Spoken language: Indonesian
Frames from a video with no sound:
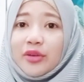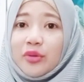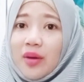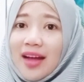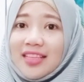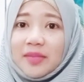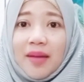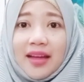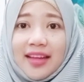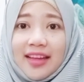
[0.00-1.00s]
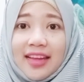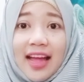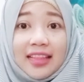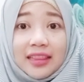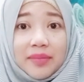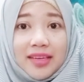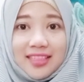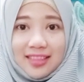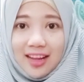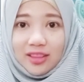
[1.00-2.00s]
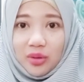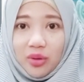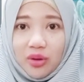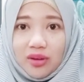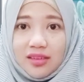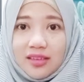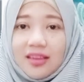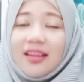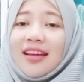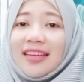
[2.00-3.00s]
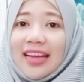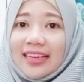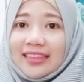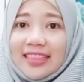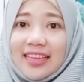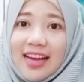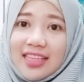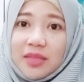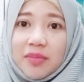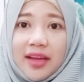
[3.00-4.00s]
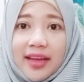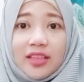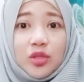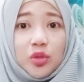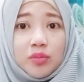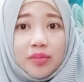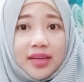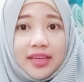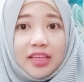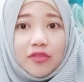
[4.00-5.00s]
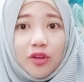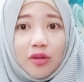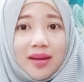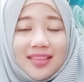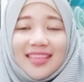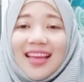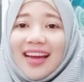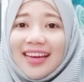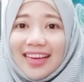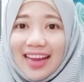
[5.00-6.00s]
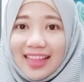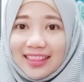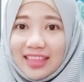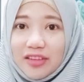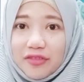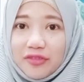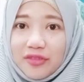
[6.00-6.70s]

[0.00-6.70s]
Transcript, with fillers: dua sebagai administrator, yang ketiga sebagai sumber informasi yang kreatif,